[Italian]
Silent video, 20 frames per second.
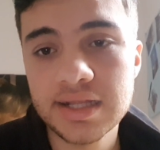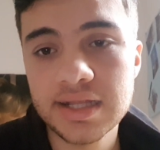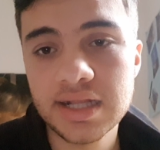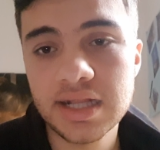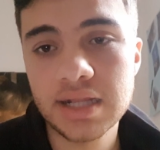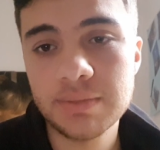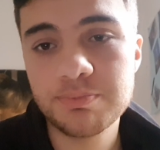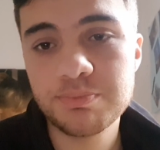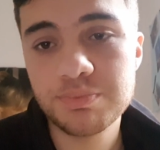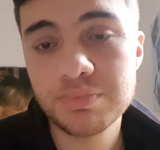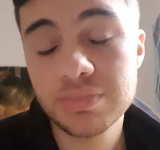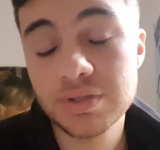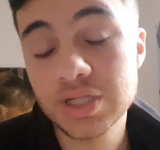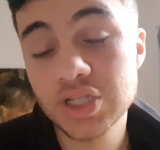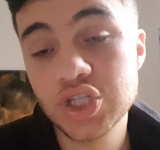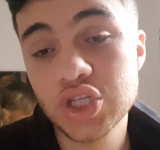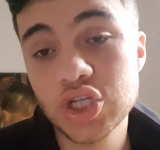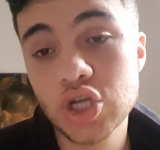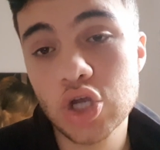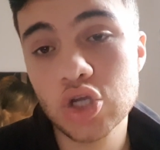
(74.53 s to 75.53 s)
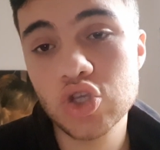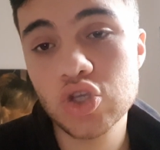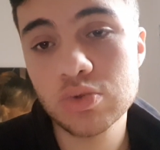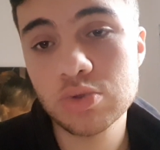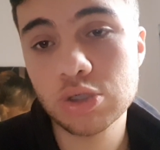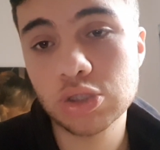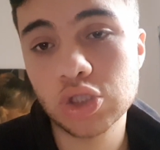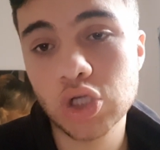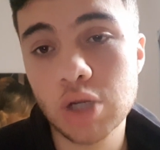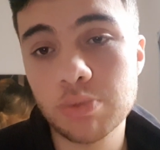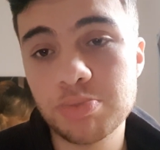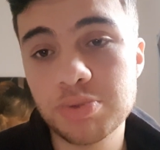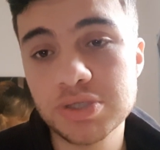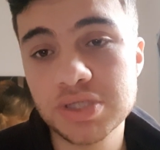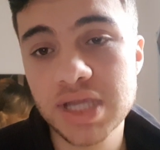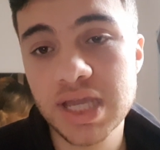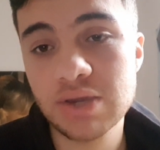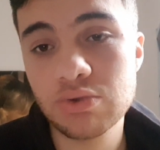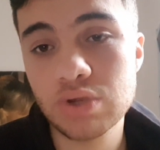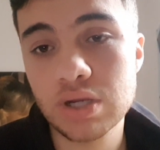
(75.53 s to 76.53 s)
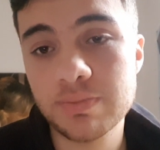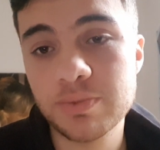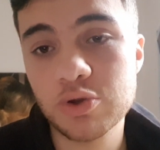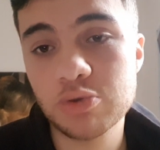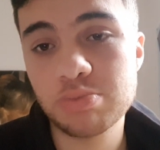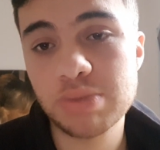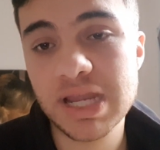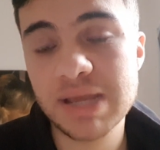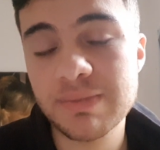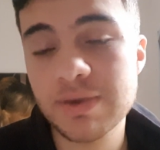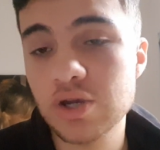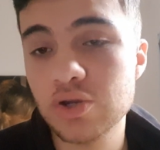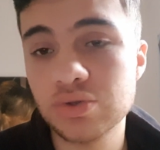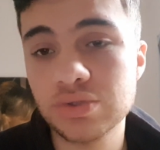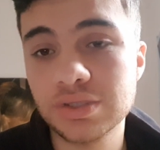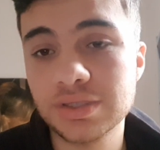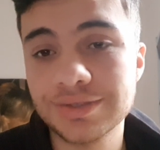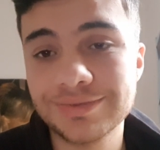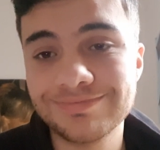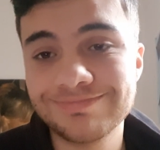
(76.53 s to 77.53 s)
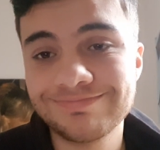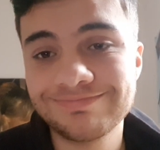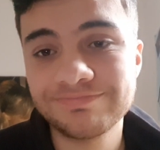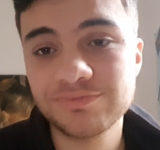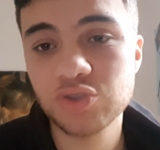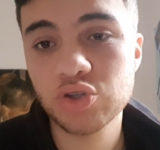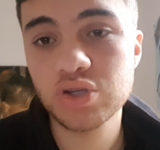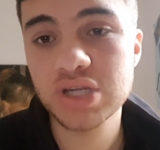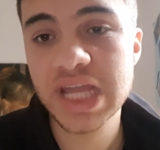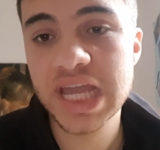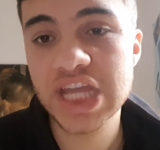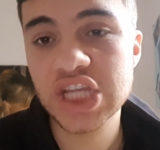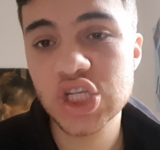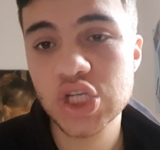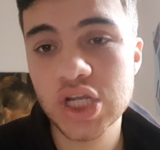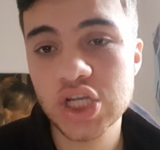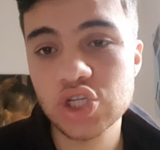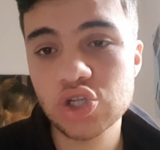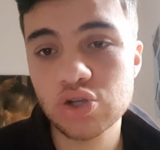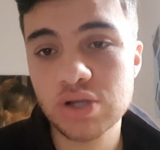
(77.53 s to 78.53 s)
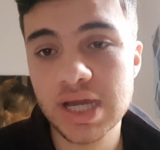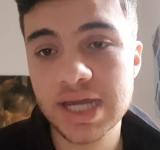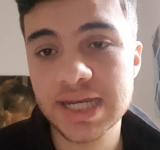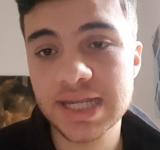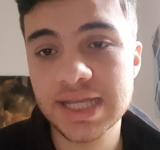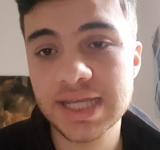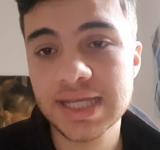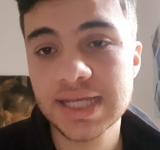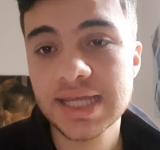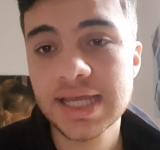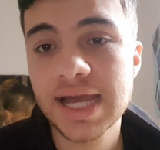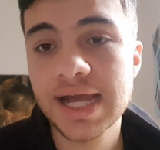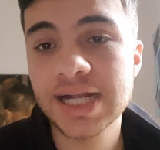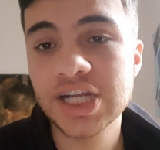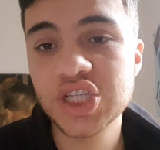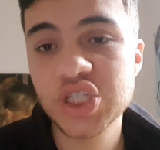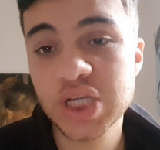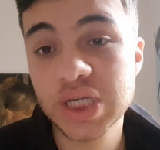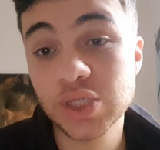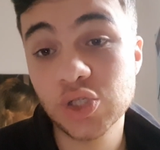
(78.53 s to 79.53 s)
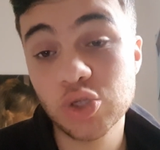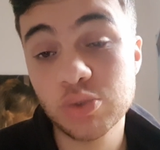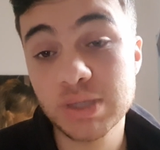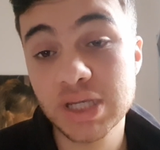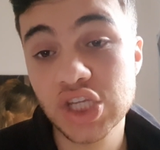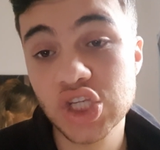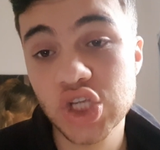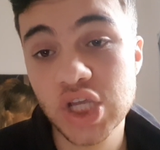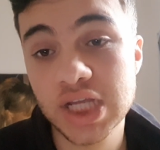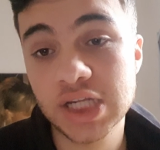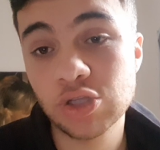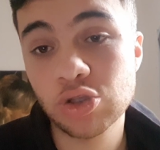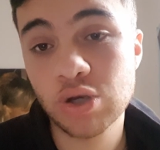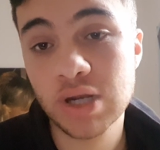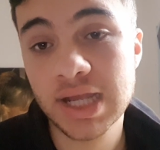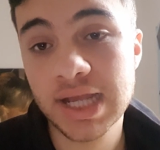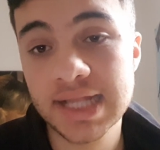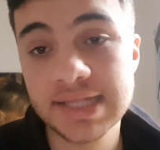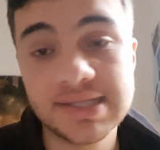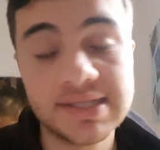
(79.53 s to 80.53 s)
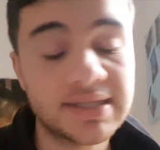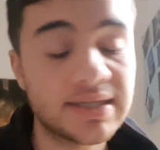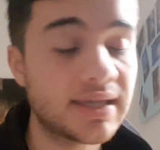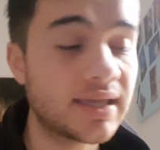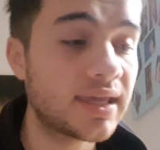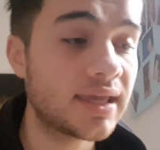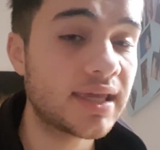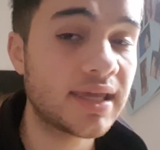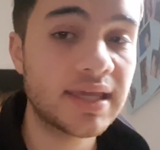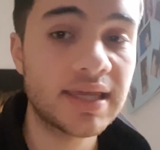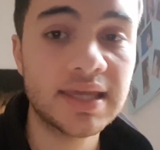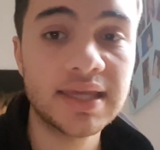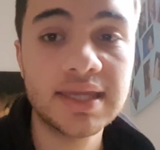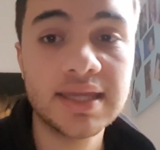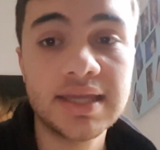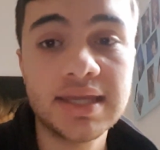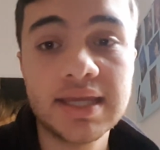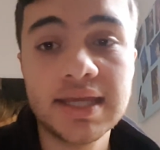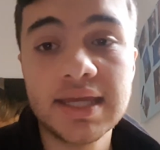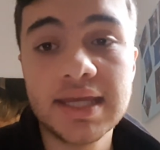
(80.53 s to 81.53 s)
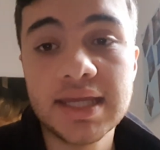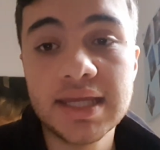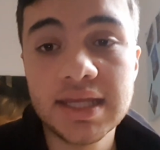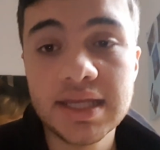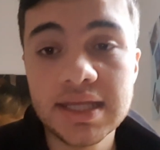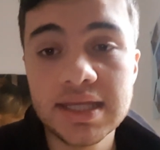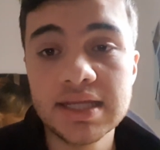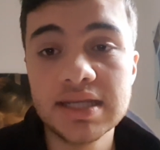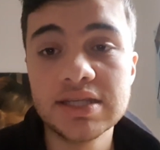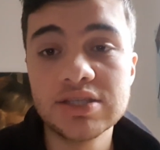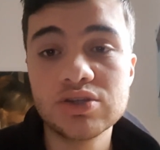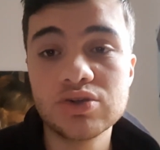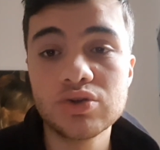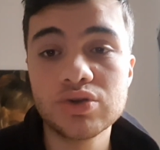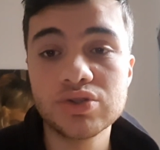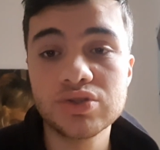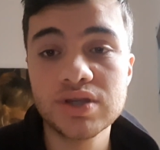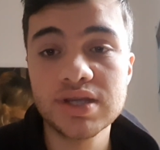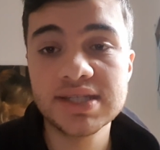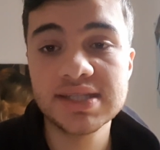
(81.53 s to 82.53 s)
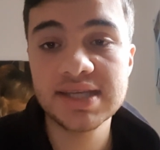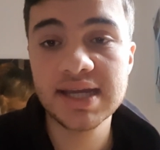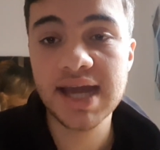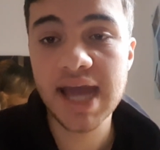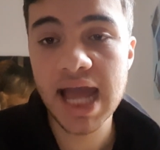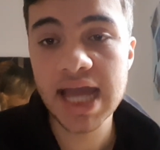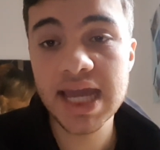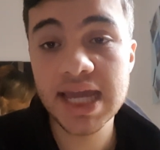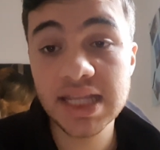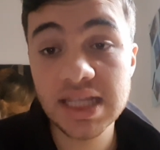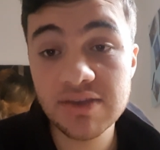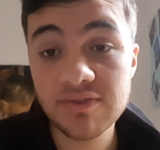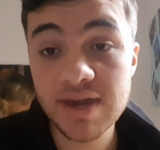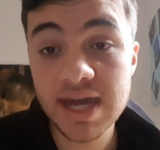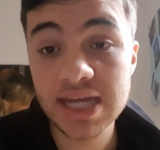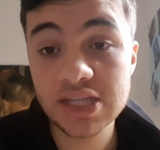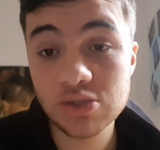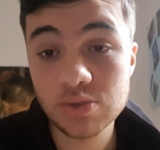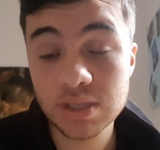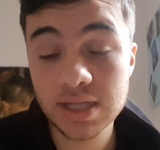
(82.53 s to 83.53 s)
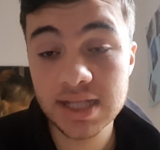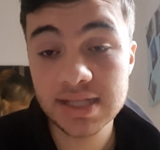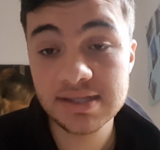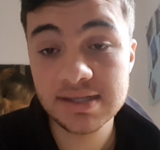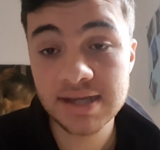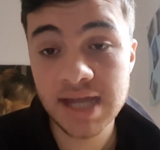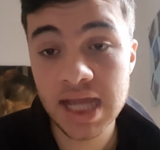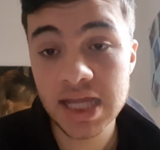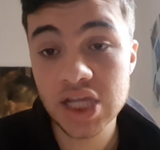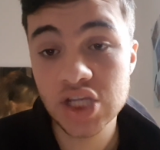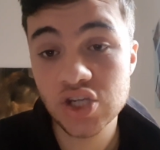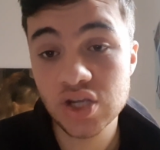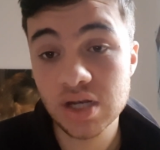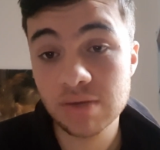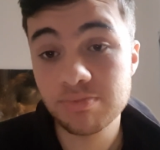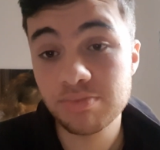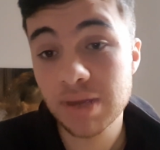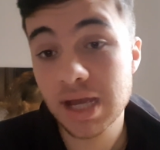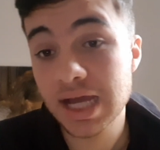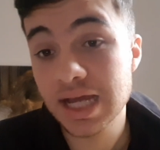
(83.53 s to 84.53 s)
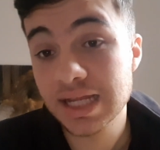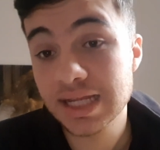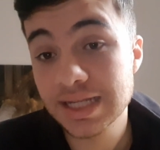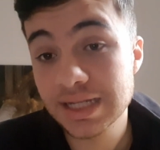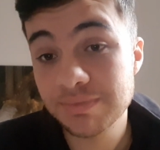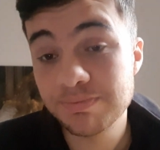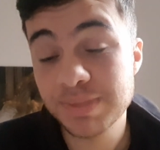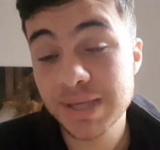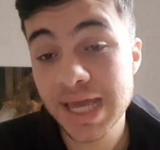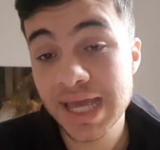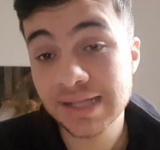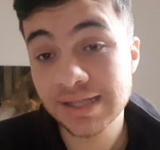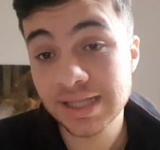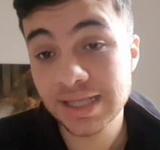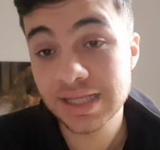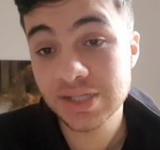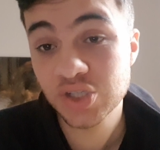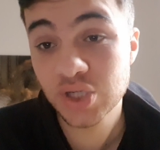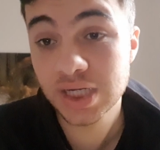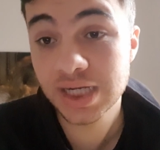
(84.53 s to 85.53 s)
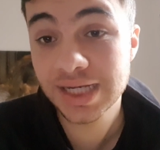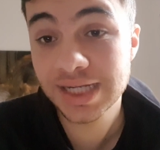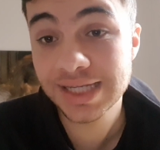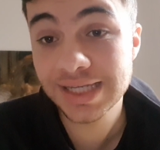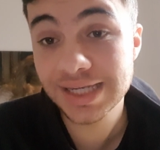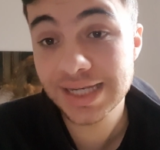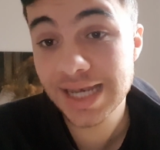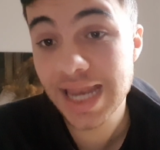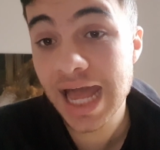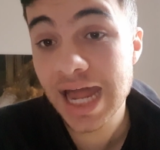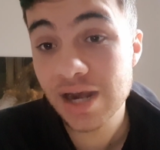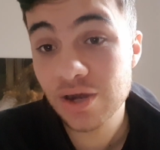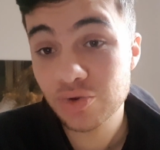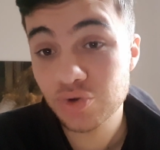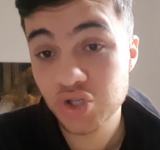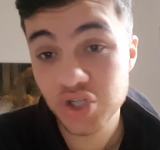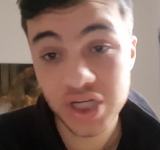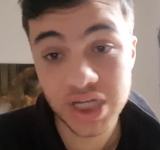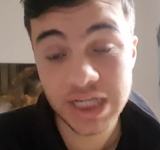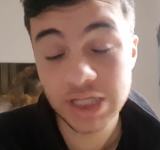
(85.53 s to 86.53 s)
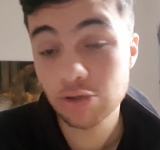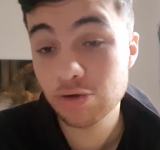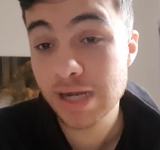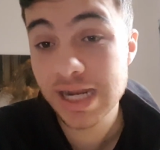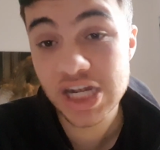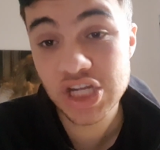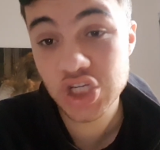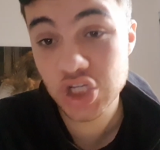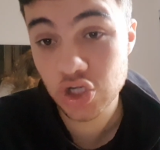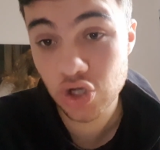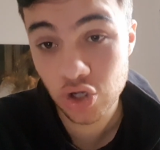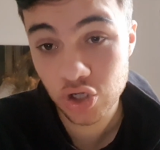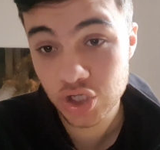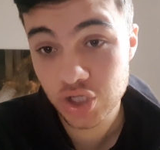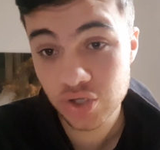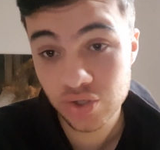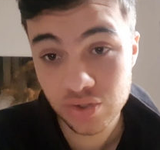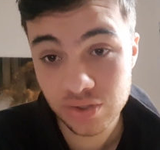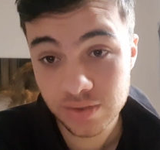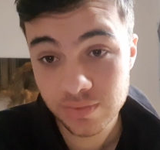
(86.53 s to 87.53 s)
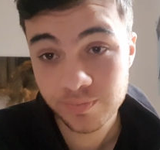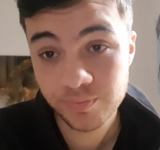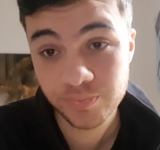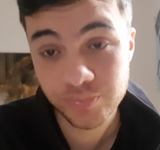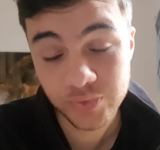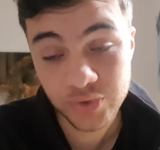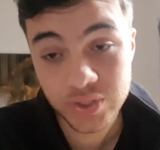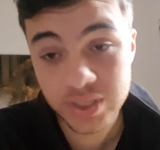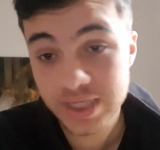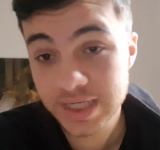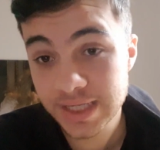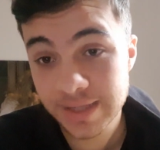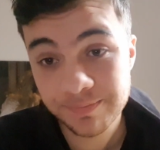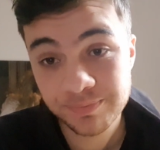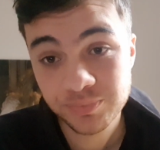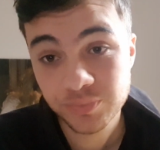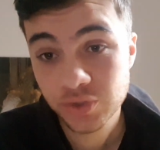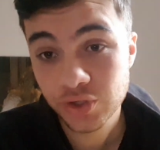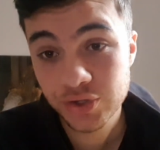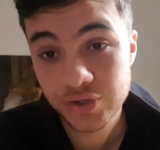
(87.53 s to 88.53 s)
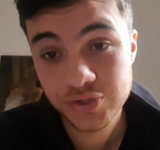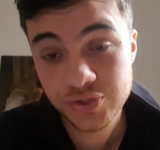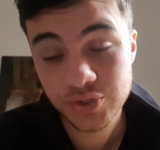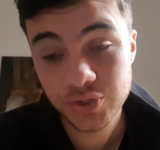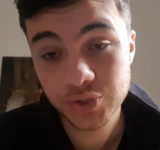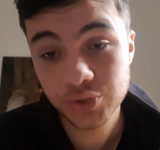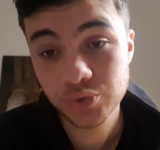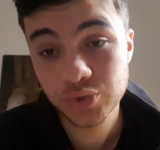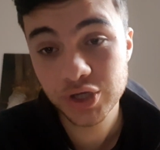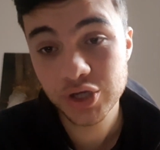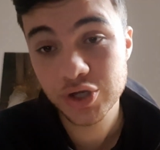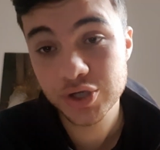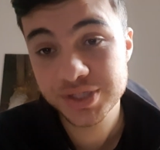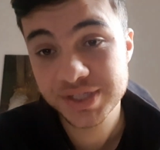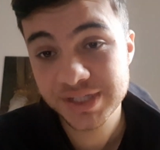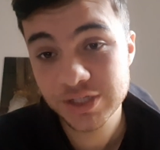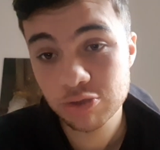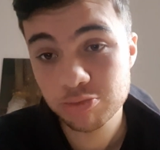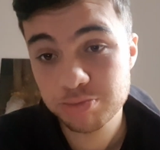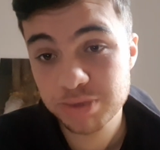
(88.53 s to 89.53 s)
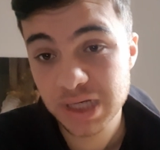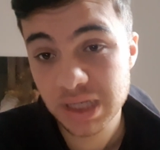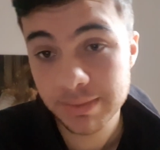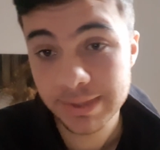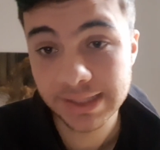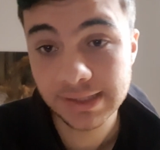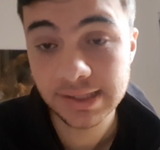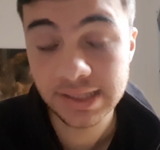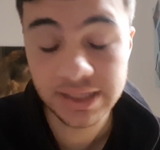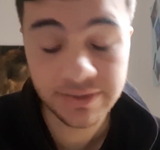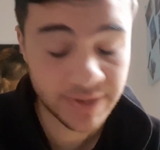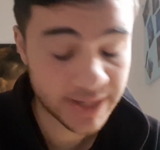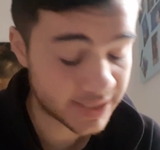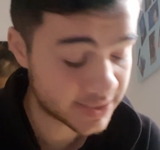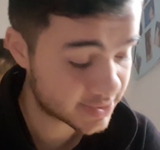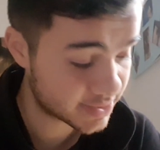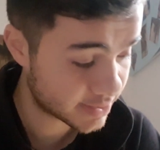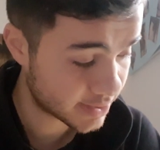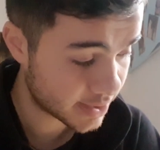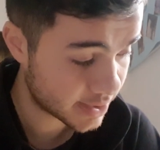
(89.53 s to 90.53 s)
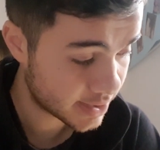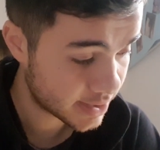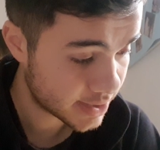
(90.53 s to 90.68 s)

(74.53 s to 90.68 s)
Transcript: E il ginocchio purtroppo se hai quel problema non, non riesce a giocare al 100% ragazzi. E il discorso di Zaccagni è diverso perché Zaccagni ha il piede, c'ha l'alluce, non è il ginocchio. Quindi sono due cose completamente diverse.